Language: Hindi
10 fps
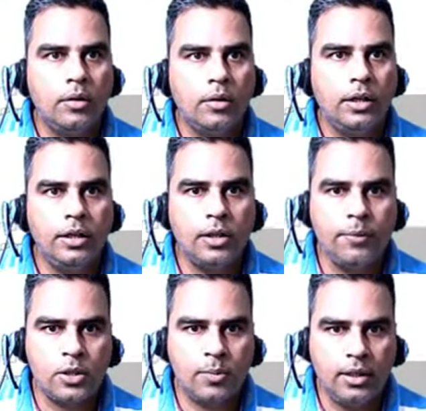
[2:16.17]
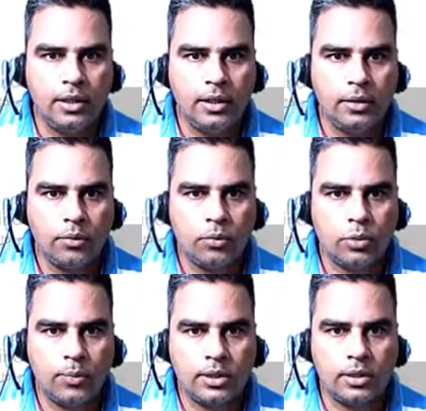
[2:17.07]
इनके बीच में लगी कुछ
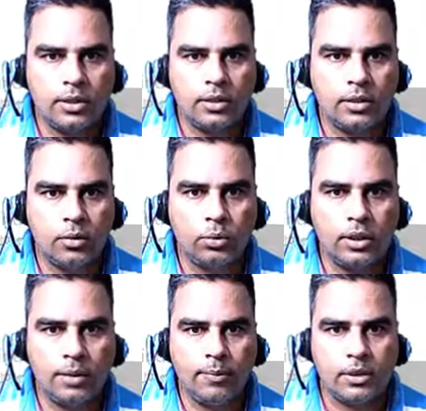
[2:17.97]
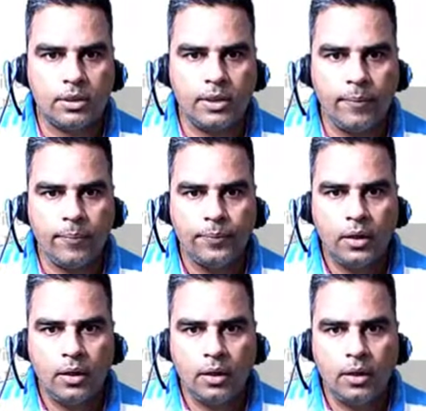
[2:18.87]
मसल्स दो तरह की मसल्स हैं
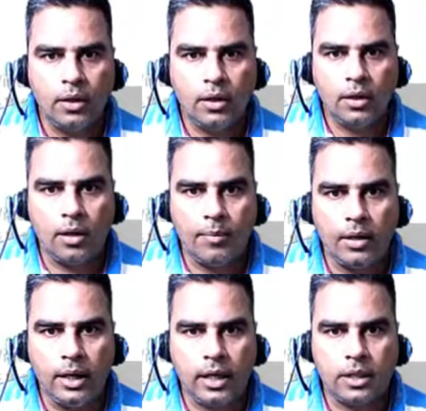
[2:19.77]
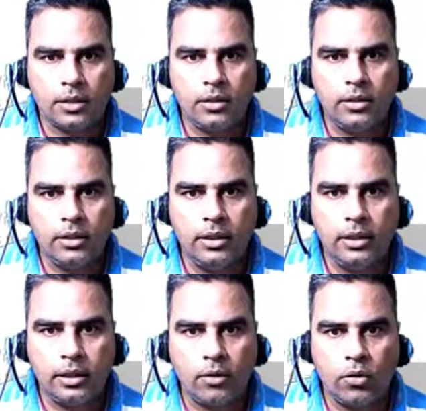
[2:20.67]
एक का नाम है एक्सटर्नल
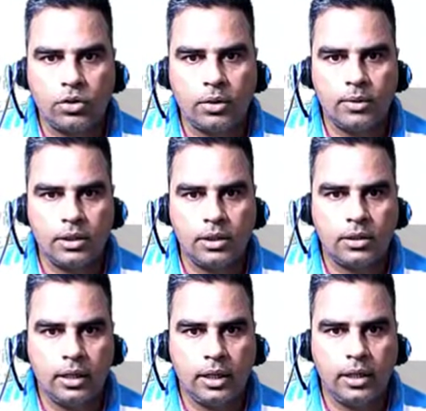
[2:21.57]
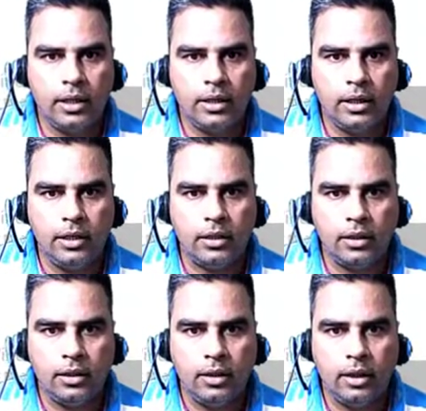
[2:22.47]
इंटरकोस्टल मसल्स एंड
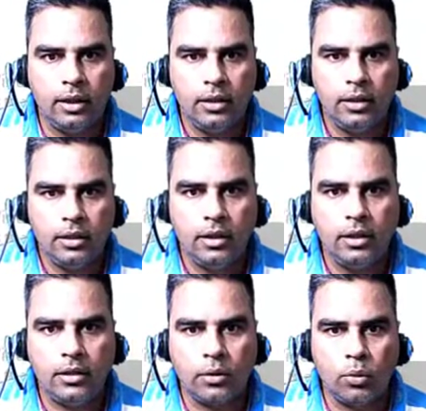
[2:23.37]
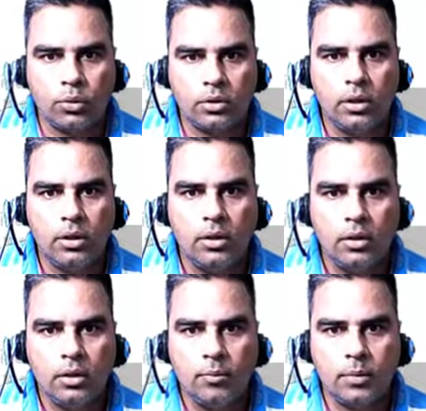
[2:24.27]
इंटरनल इंटरकोस्टल
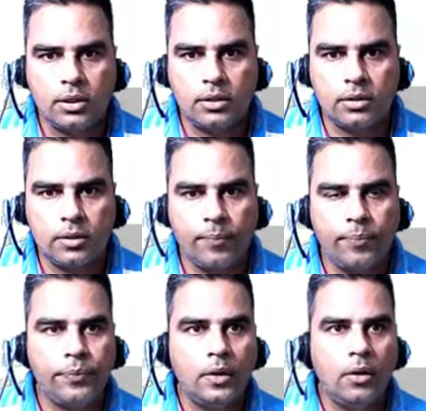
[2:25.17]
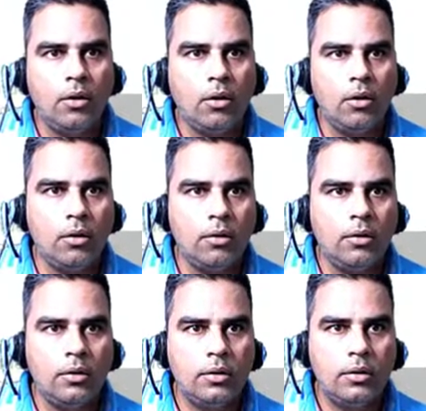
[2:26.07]
मसल्स और
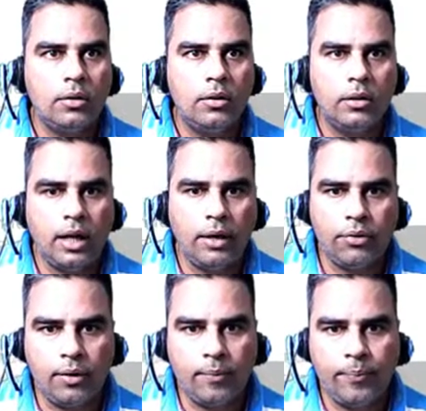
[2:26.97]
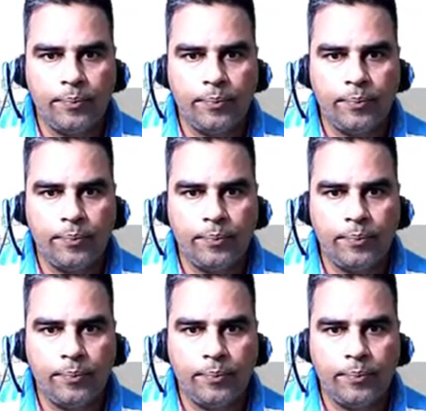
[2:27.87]
डायफ्राम